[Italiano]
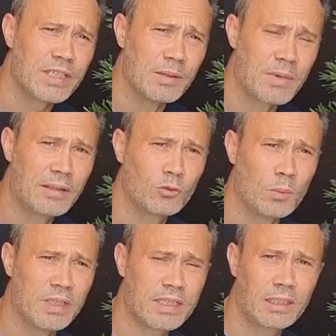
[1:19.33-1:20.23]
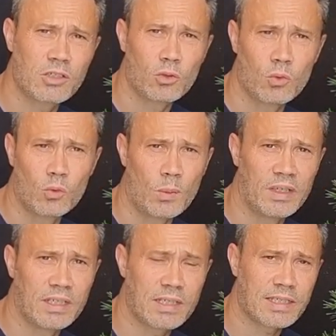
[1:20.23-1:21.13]
mi sembra,
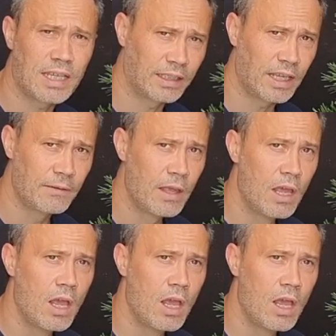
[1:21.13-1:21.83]
2016-2017,